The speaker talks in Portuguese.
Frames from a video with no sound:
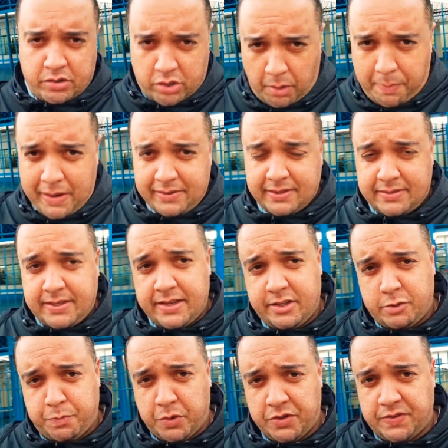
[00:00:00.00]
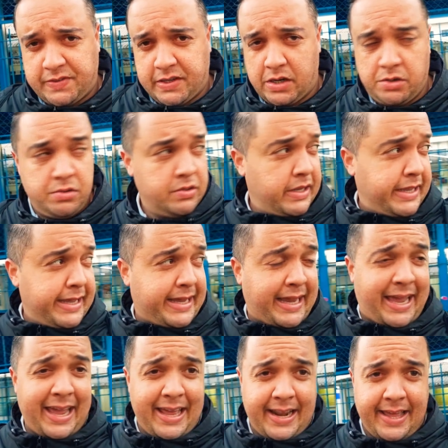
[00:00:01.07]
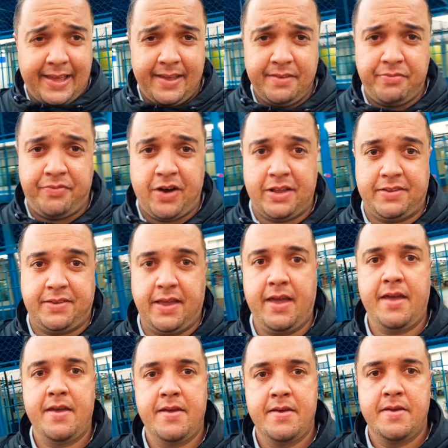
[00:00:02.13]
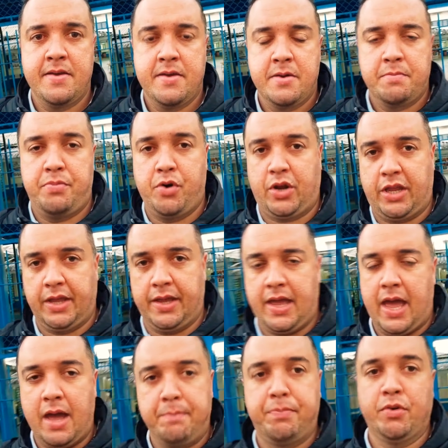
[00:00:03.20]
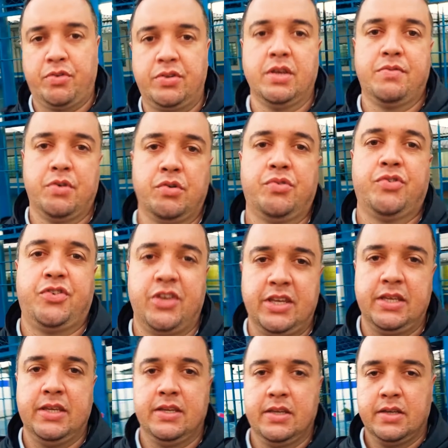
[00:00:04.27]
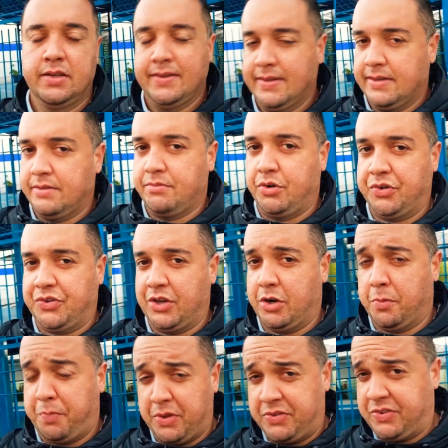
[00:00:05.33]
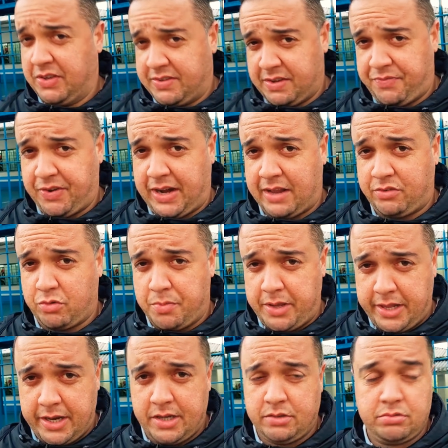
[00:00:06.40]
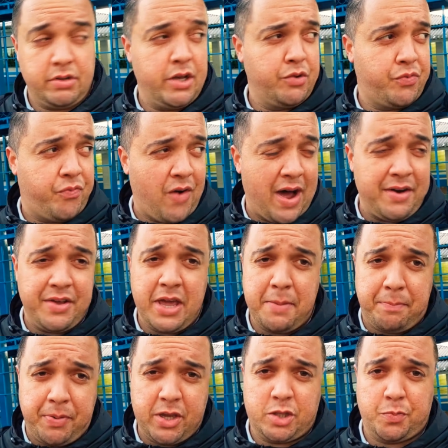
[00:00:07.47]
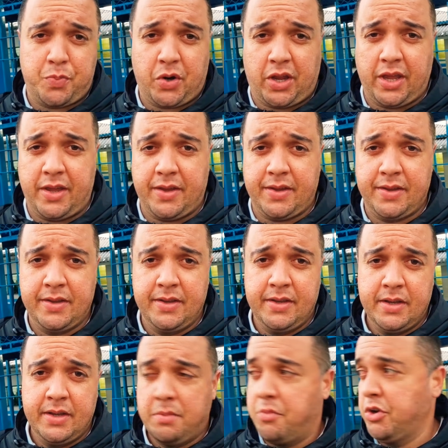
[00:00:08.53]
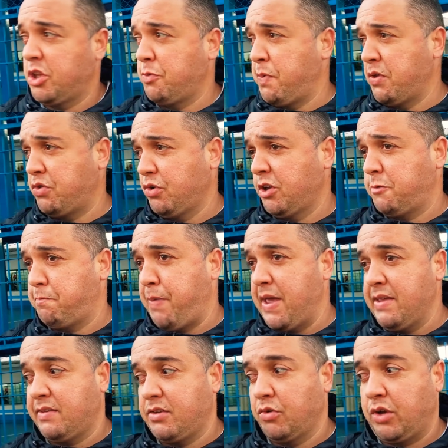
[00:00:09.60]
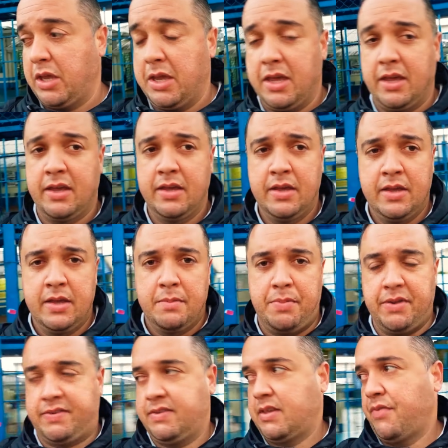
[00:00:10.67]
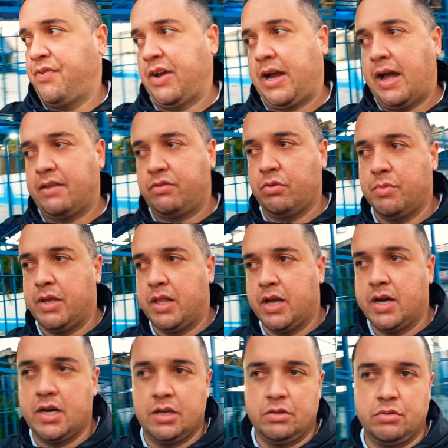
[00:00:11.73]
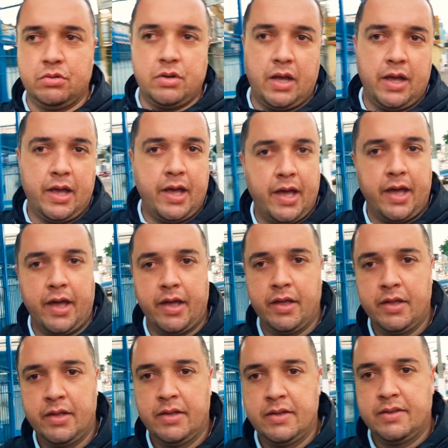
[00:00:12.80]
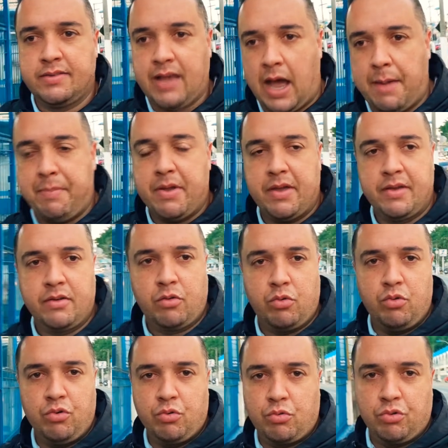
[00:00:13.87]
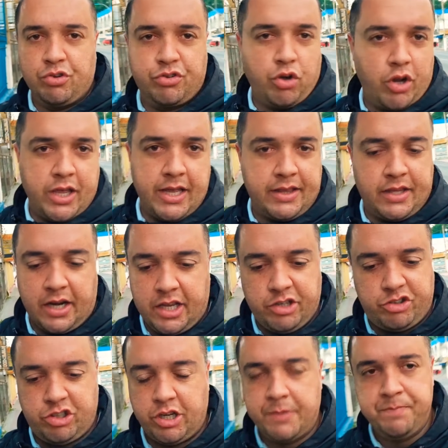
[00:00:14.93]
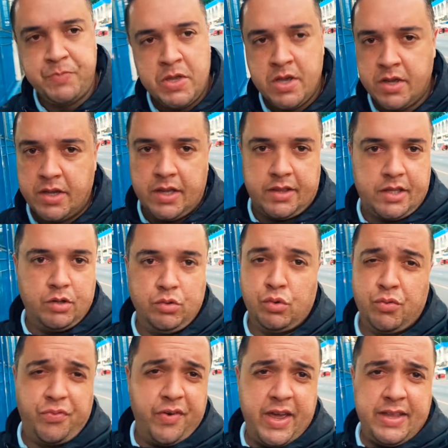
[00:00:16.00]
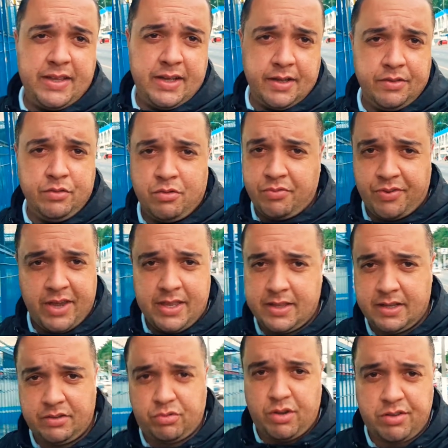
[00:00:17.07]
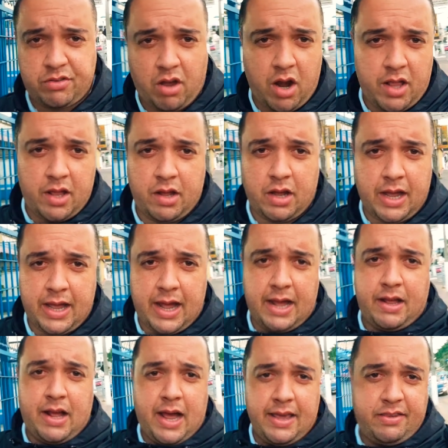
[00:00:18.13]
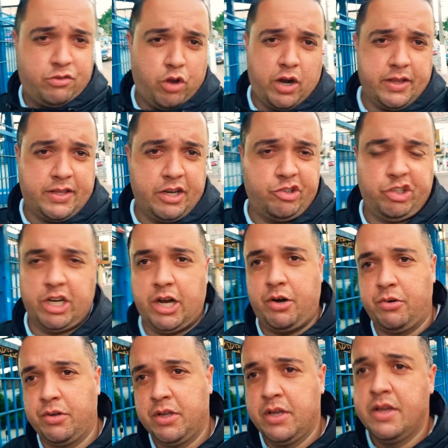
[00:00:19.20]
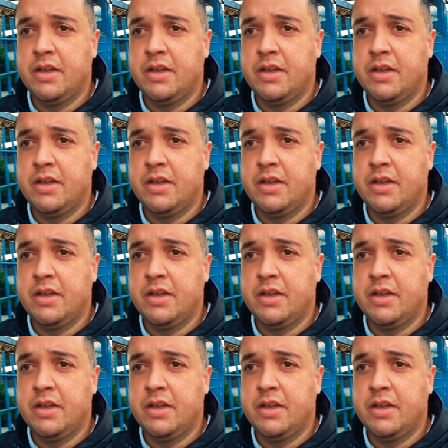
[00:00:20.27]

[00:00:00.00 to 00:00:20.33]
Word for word: Só basta ter disposição e querer fazer, porque é possível sim. Você não precisa ficar se humilhando. Eu falo e repito porque muitas pessoas pensam que precisa ficar se humilhando, é, sabe, com, com historinha triste. Então não venda, não venda a sua história, a, a, a história triste não.